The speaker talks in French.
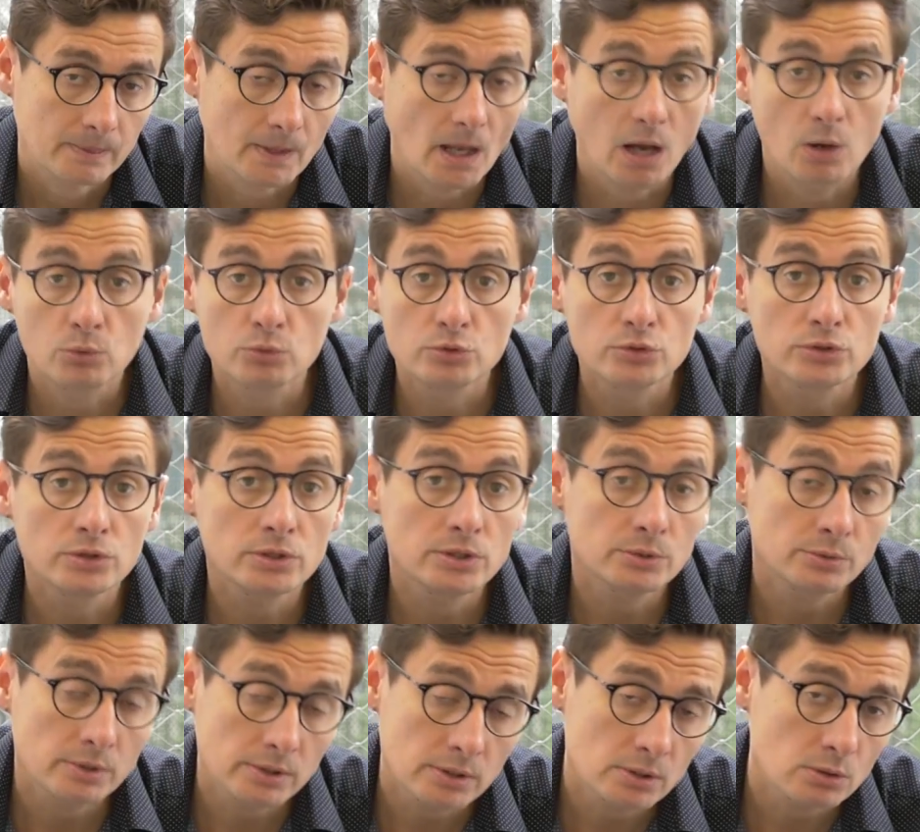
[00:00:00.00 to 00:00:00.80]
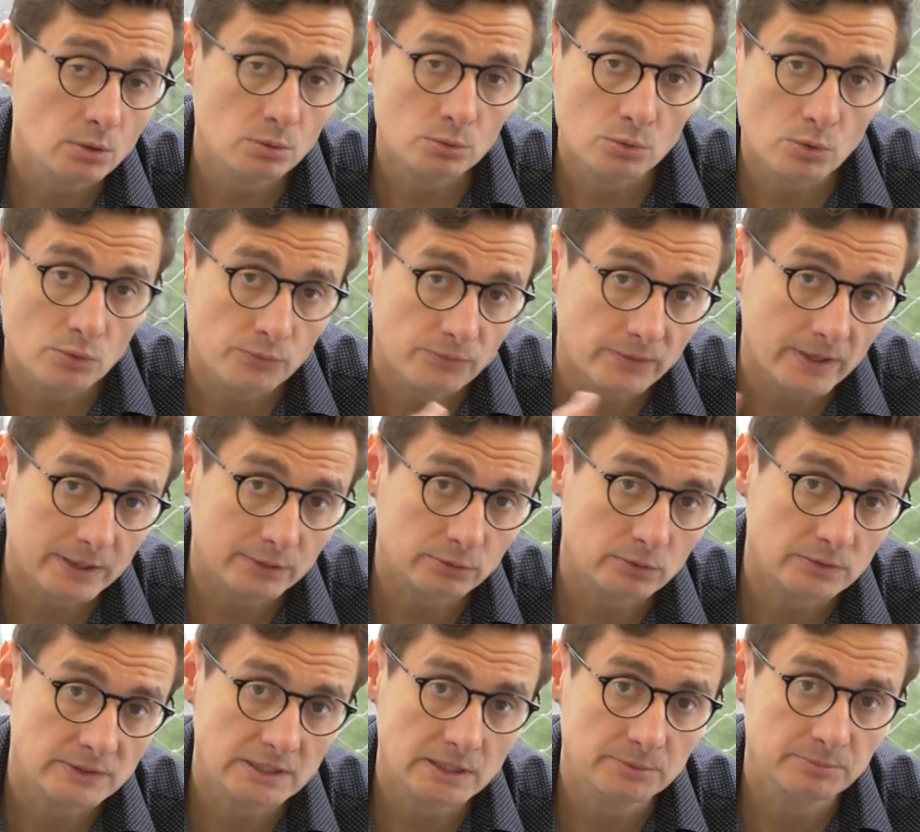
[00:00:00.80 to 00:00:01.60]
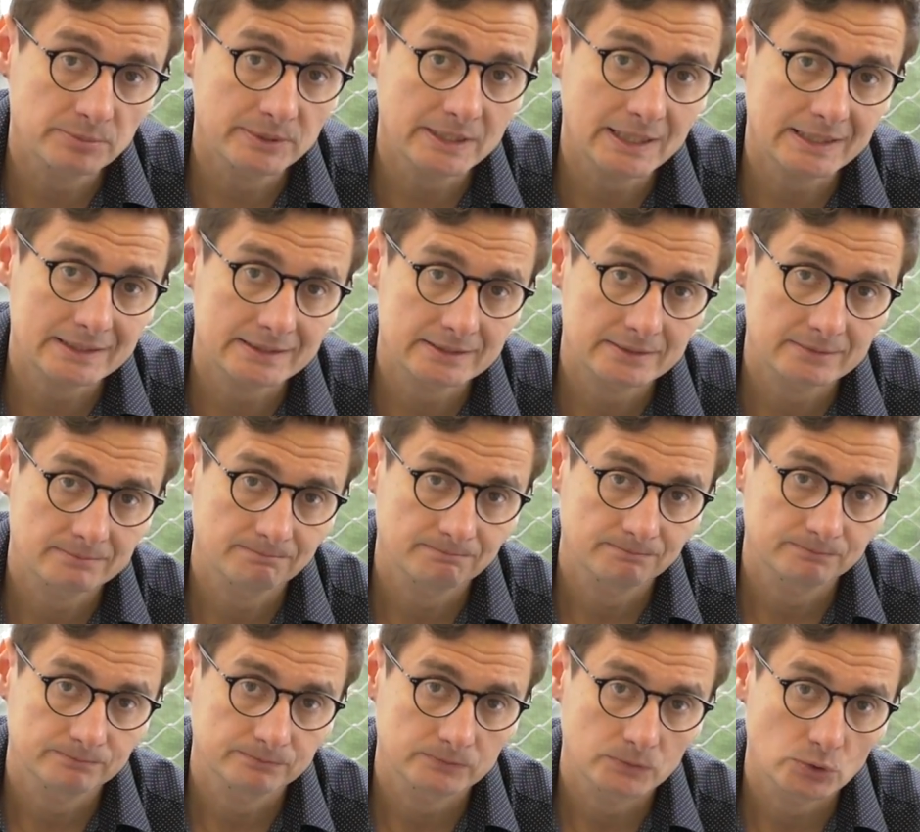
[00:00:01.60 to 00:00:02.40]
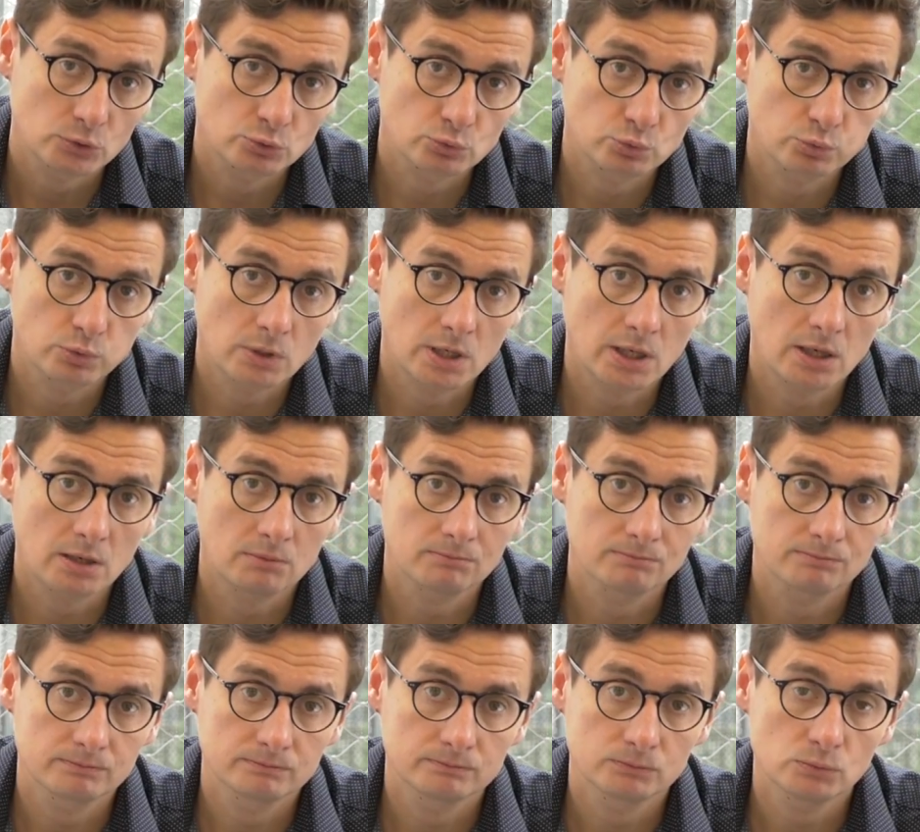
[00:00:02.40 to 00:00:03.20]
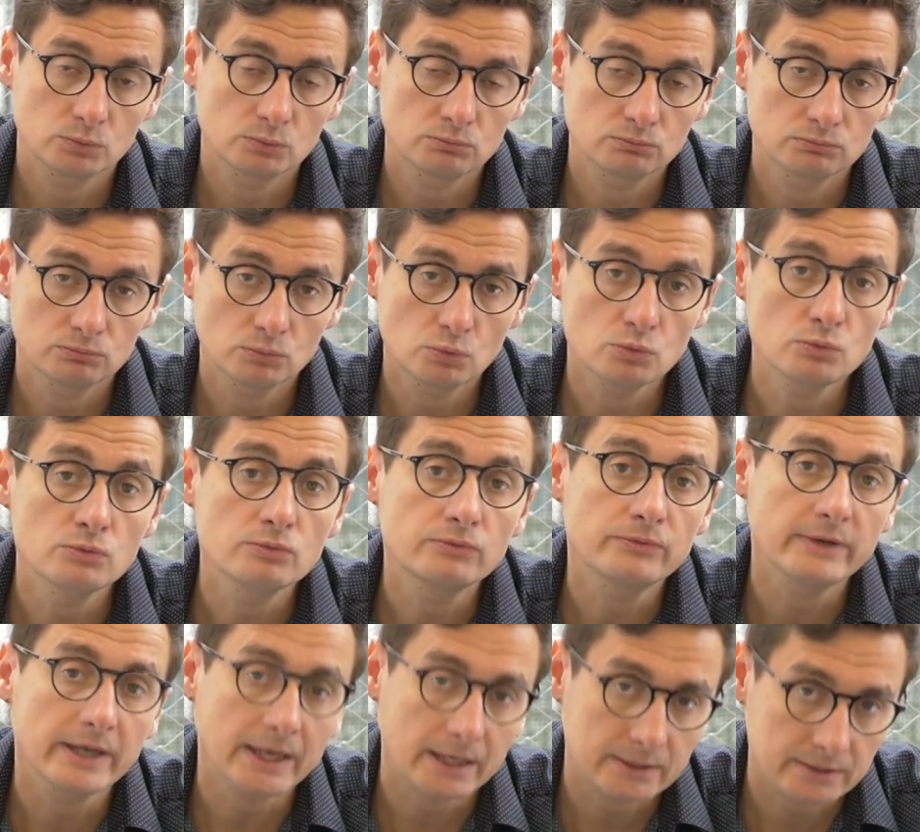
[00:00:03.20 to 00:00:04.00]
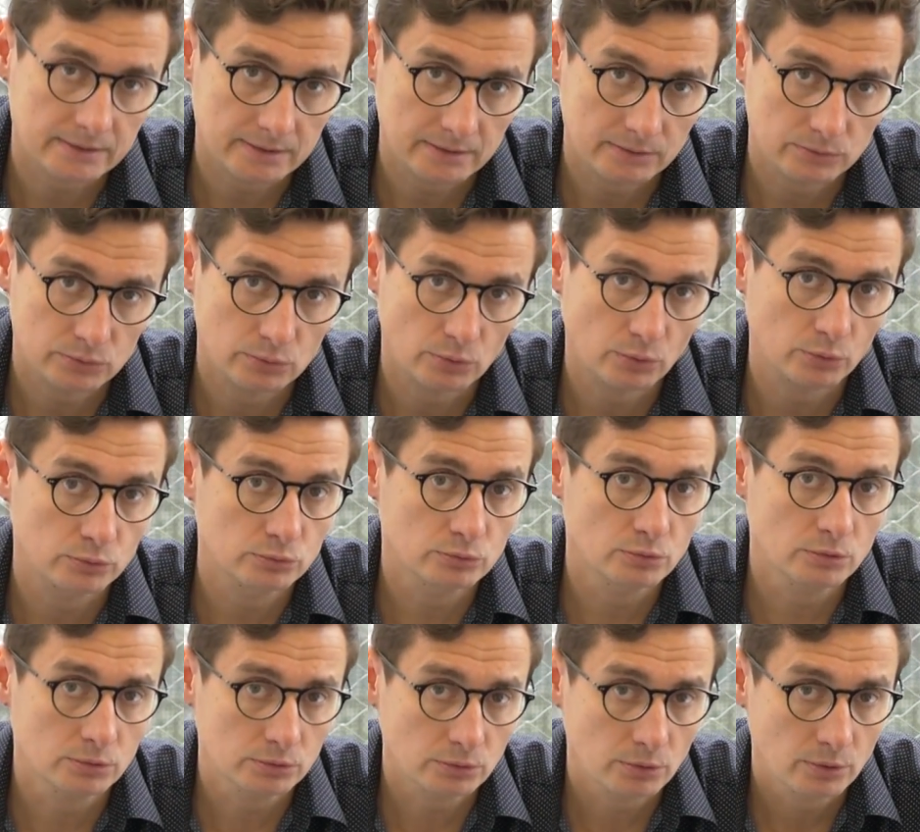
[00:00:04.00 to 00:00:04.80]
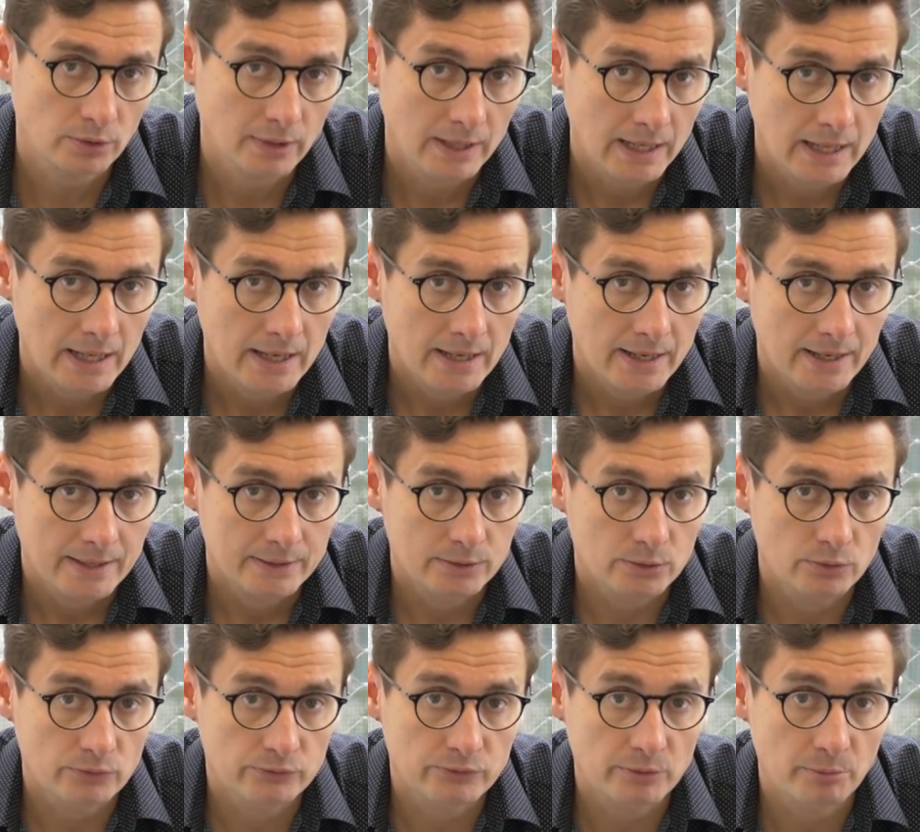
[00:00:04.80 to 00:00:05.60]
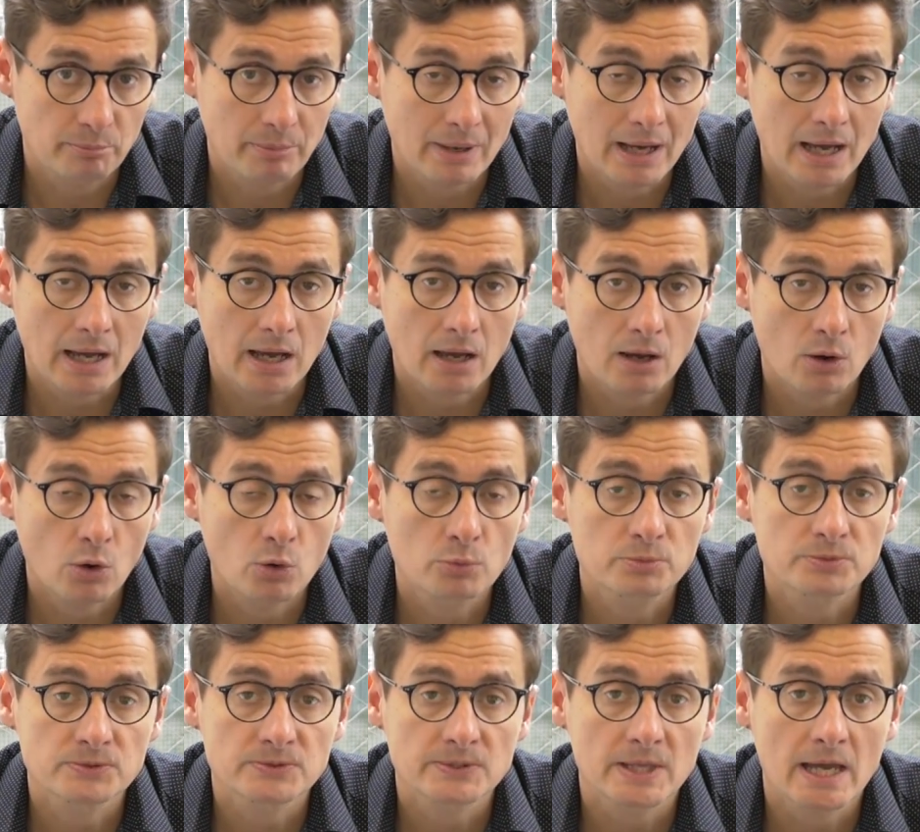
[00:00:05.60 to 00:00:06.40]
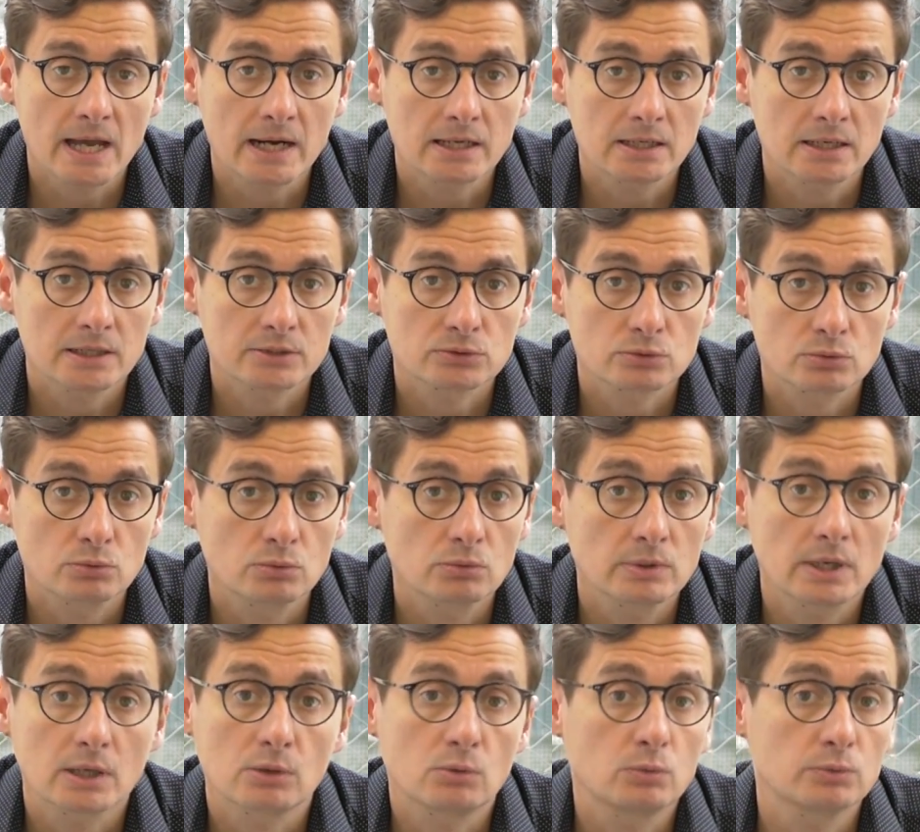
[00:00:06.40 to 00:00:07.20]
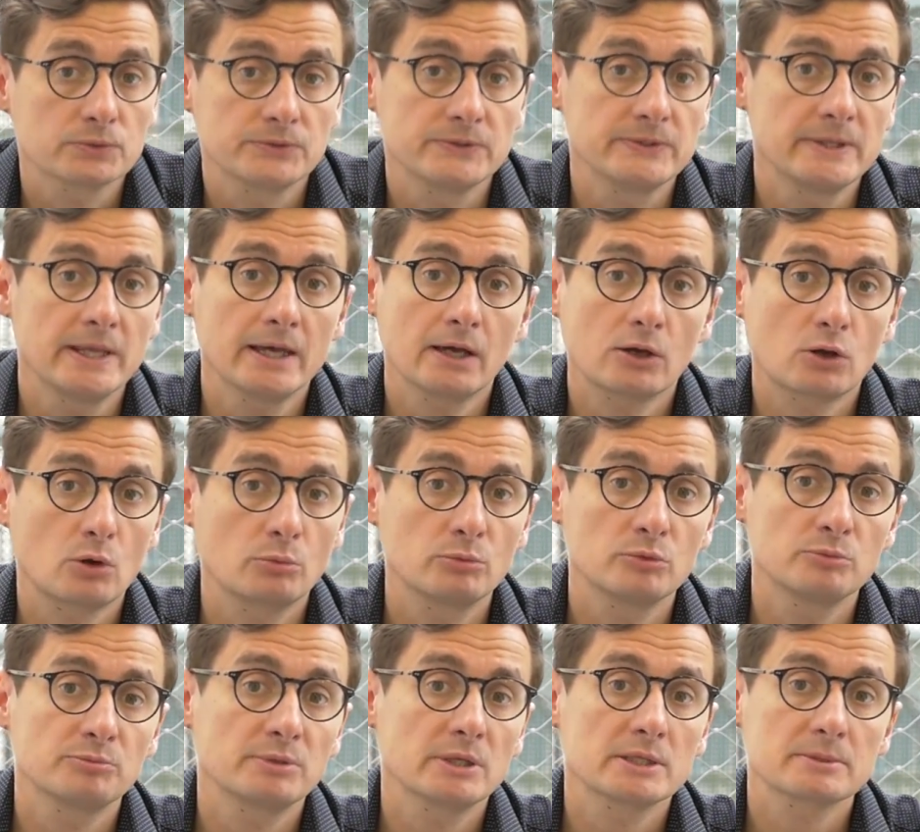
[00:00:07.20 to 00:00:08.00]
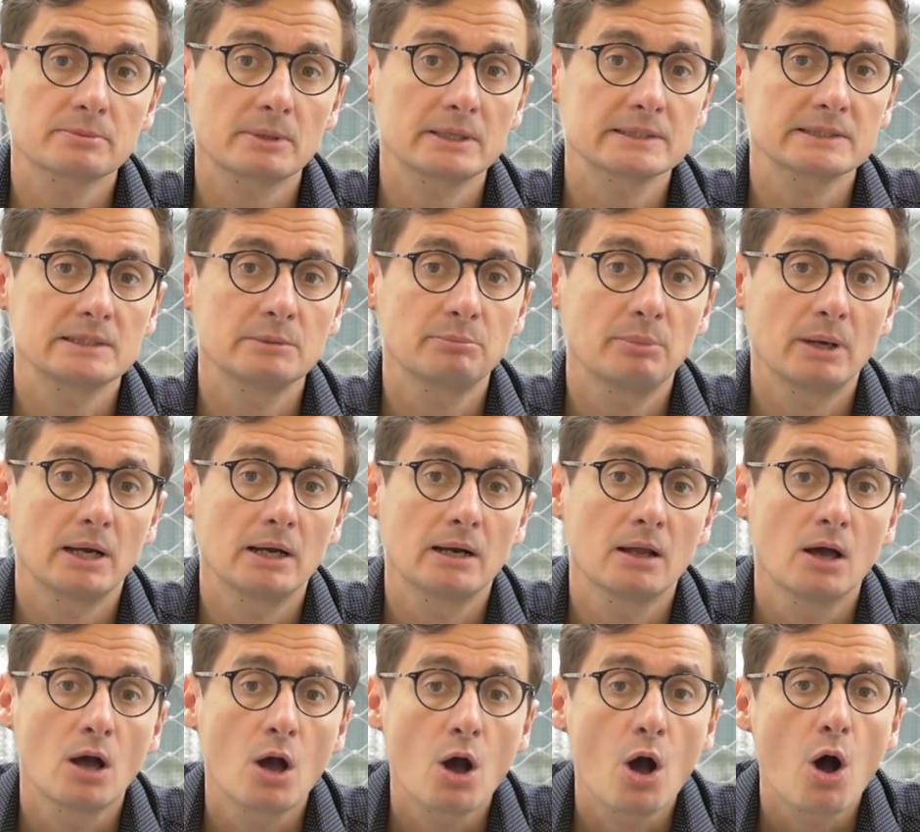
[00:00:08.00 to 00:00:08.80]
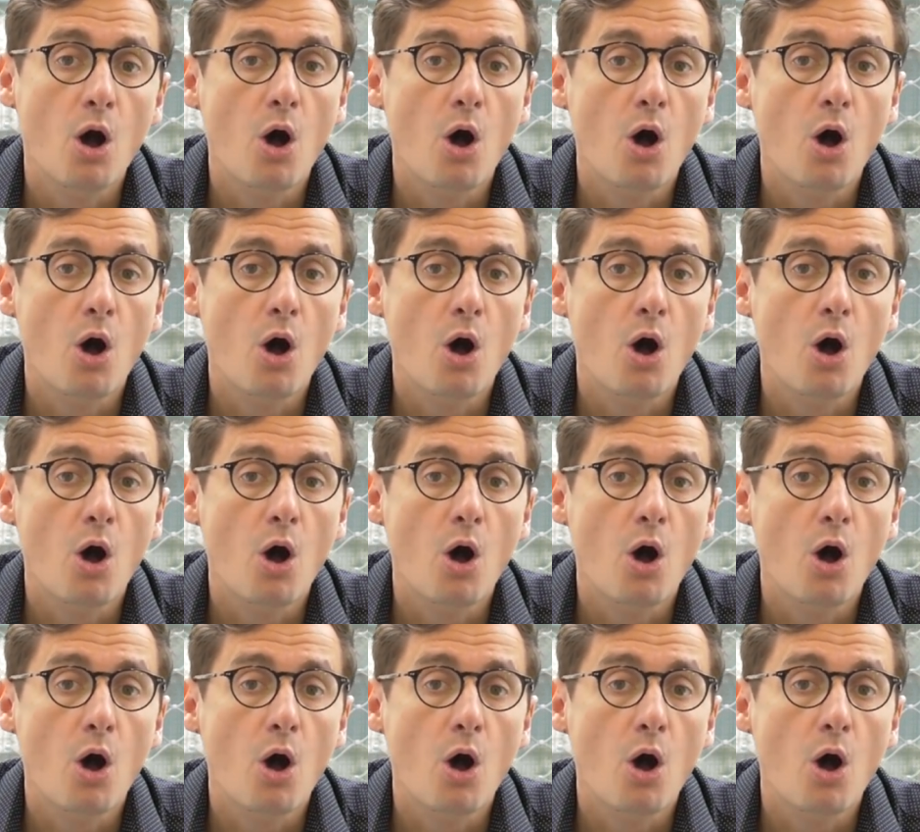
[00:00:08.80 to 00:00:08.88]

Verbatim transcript: Ah oui, oui, le fait que cette pièce soit ouverte sur une autre ne fait pas obstacle à ce qu'on la considère comme une pièce principale.